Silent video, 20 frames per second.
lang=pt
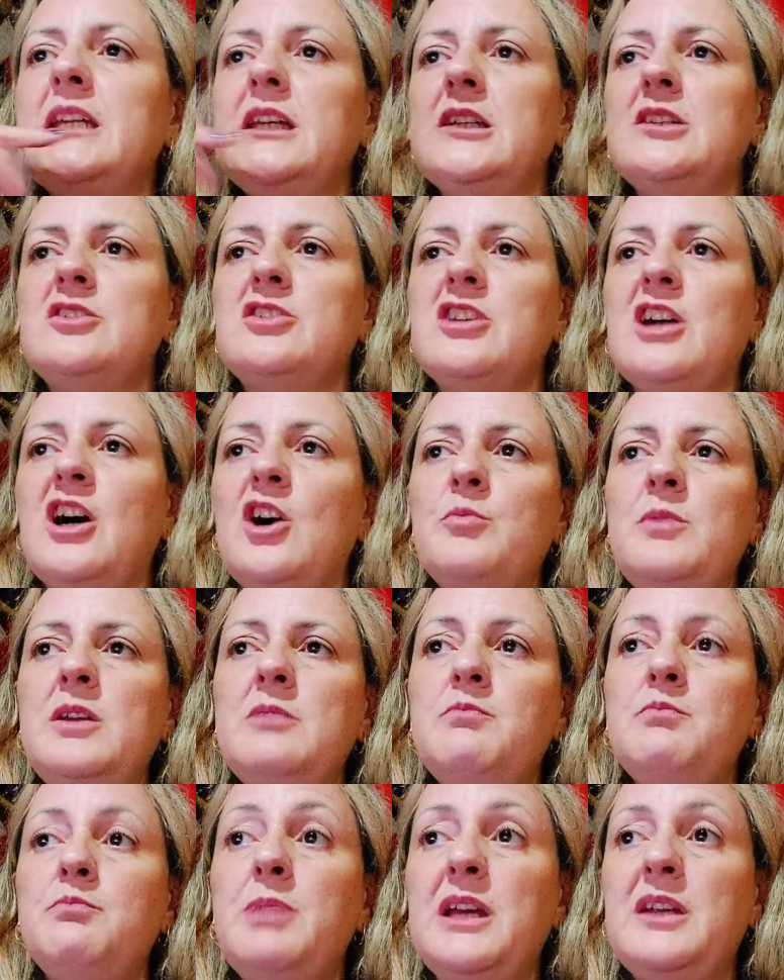Xiaomi
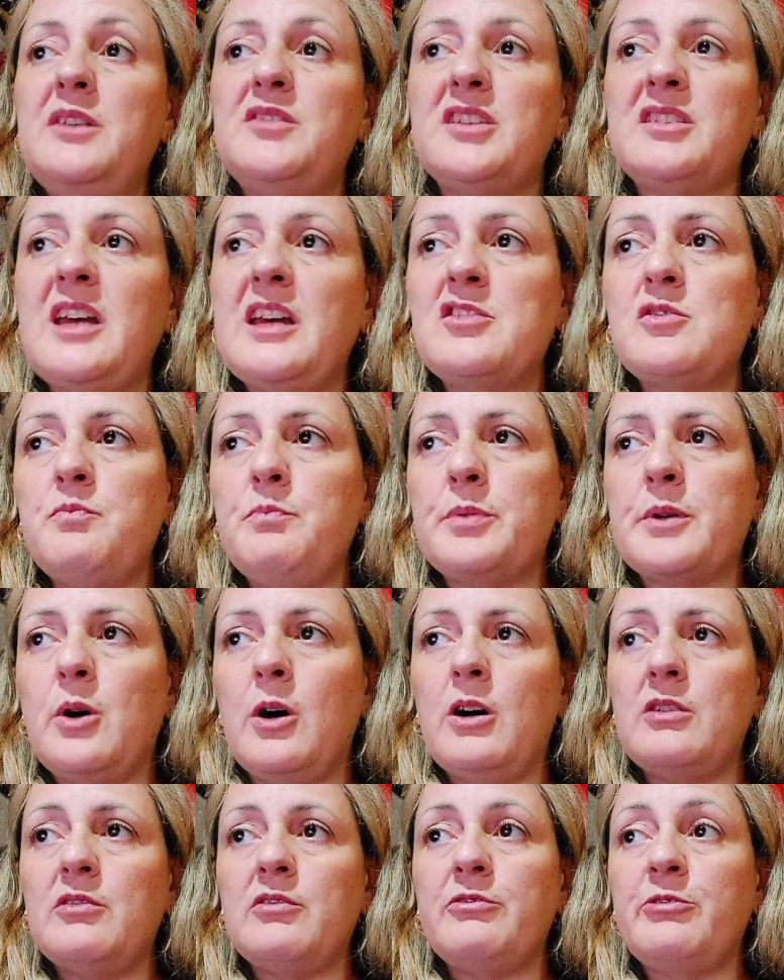Band 7
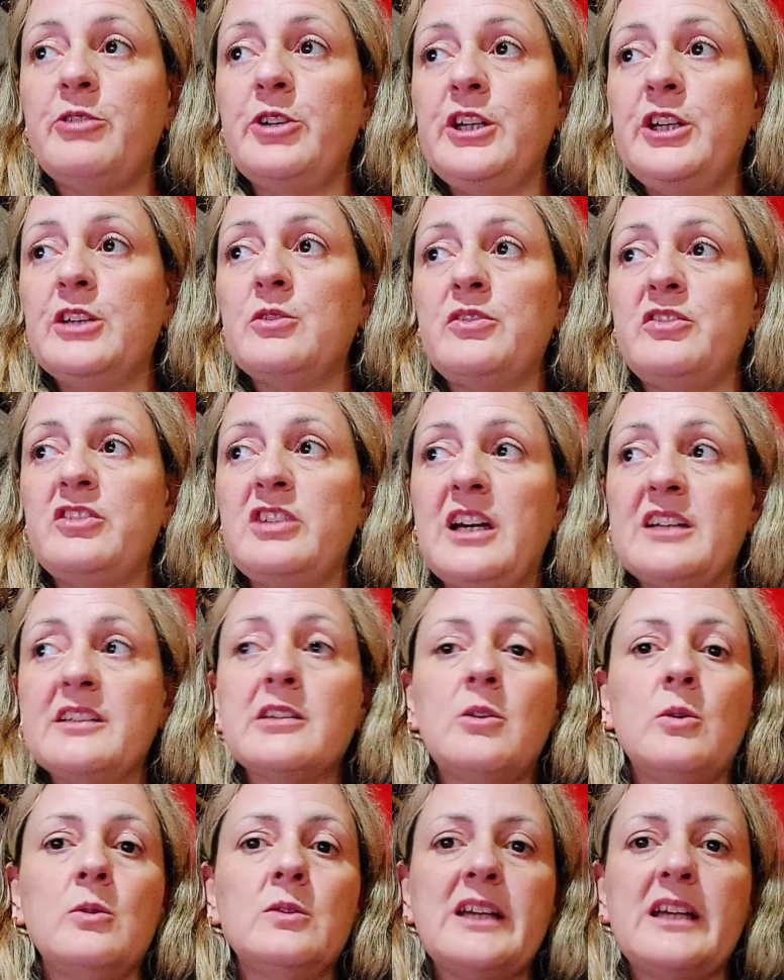Pro foi anunciada
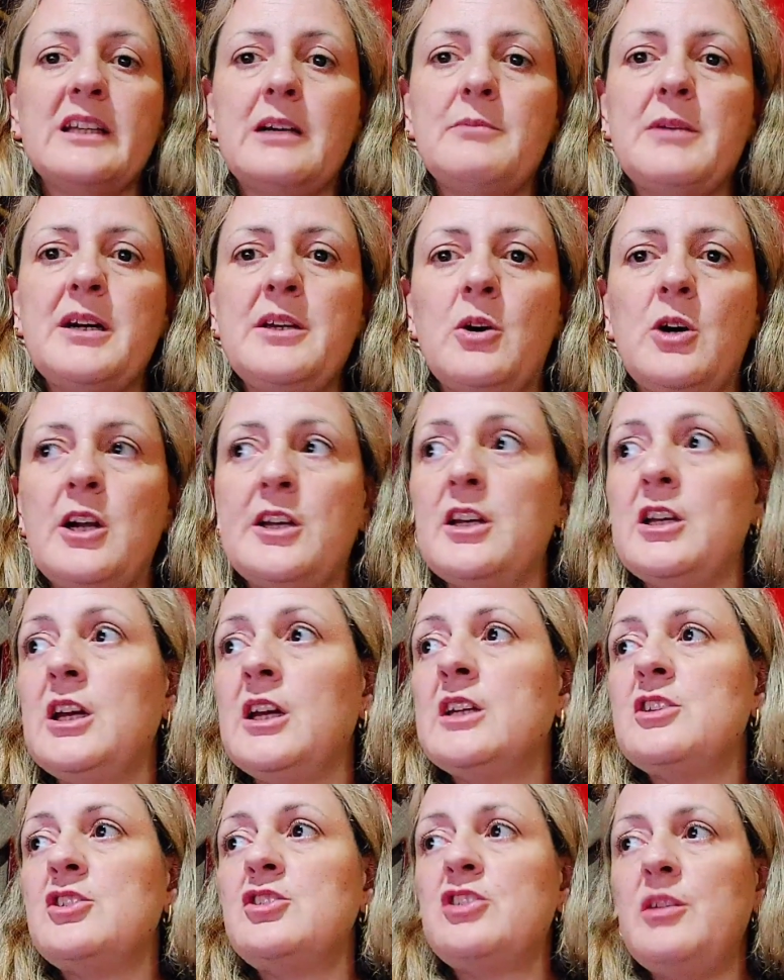com tela maior,
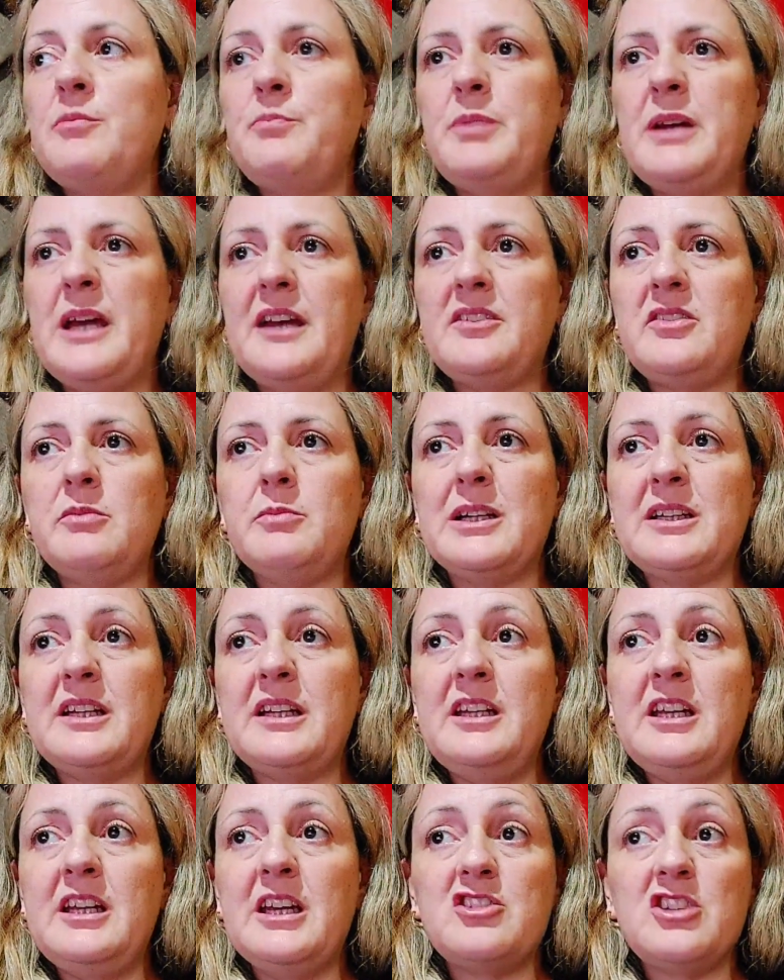GPS e
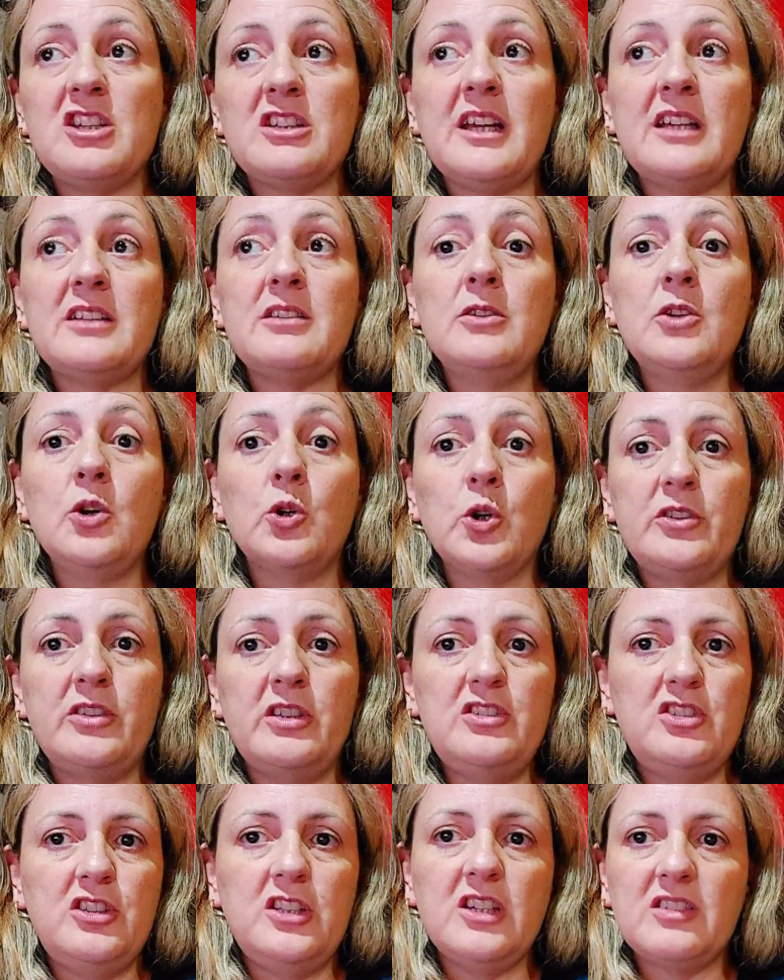bateria de até 12
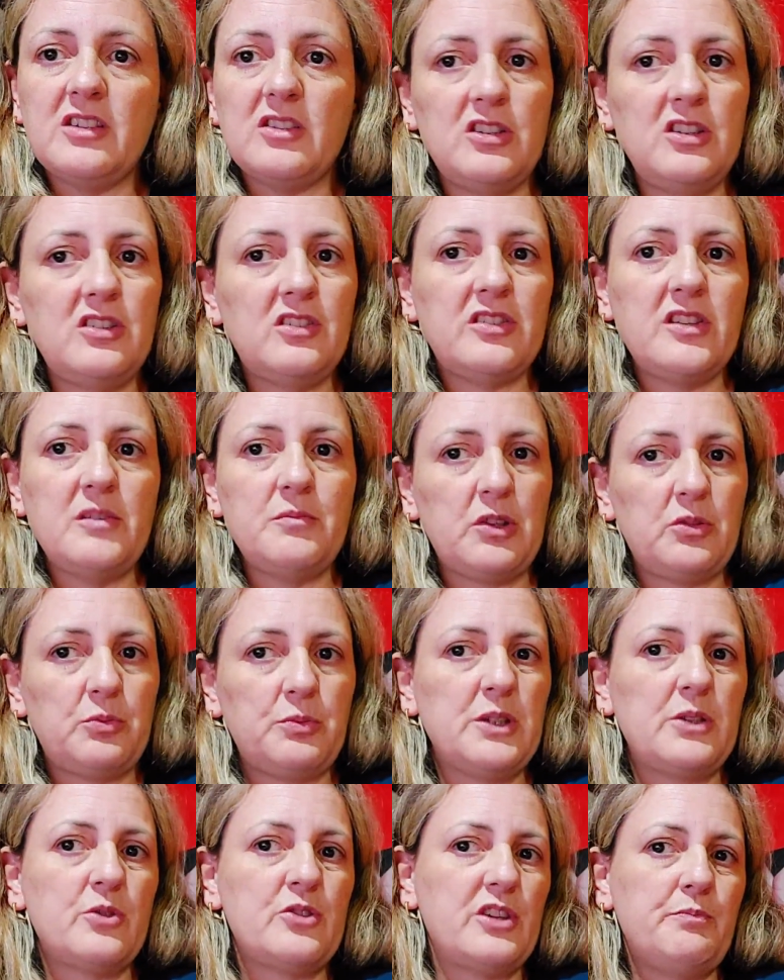dias. A gente sempre
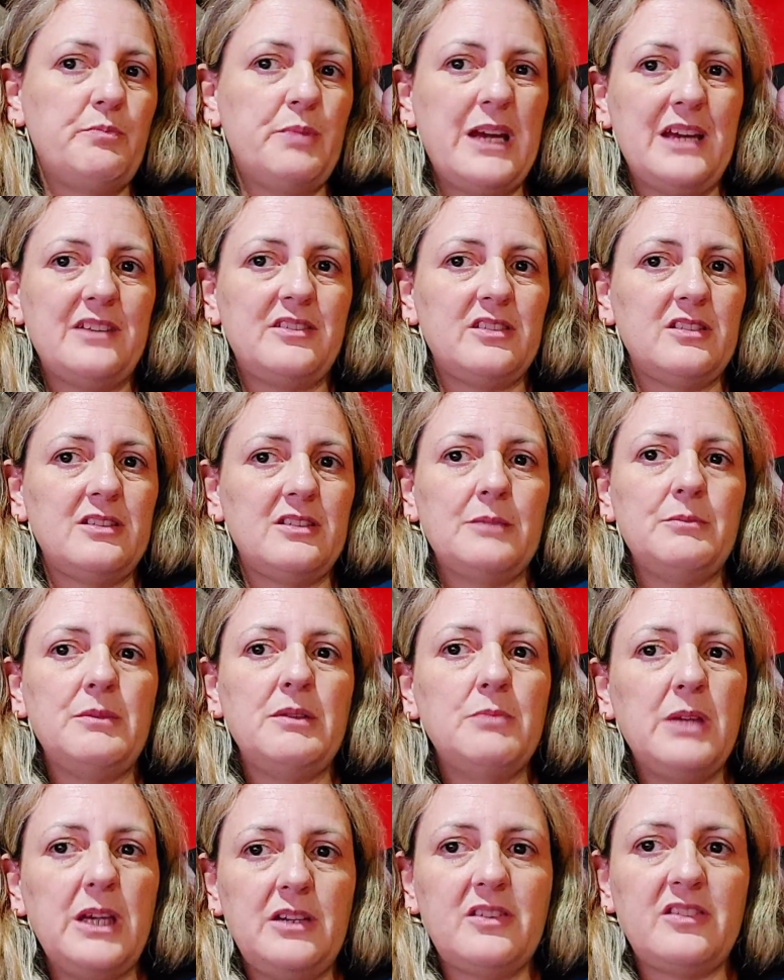esperou GPS na Mi
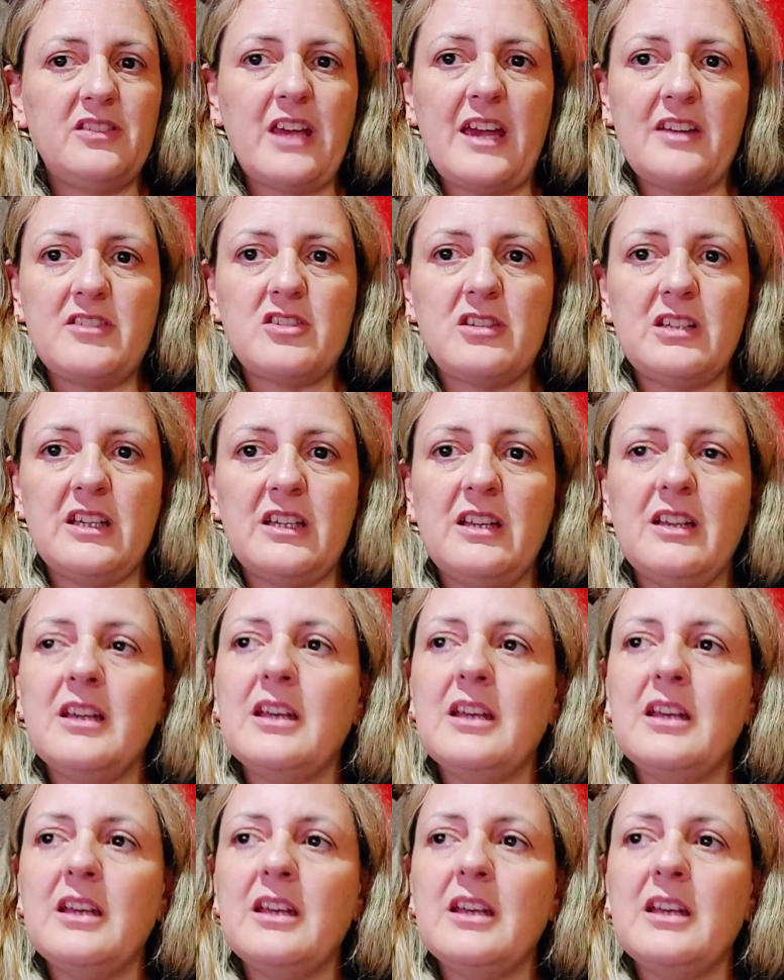Band 7, né?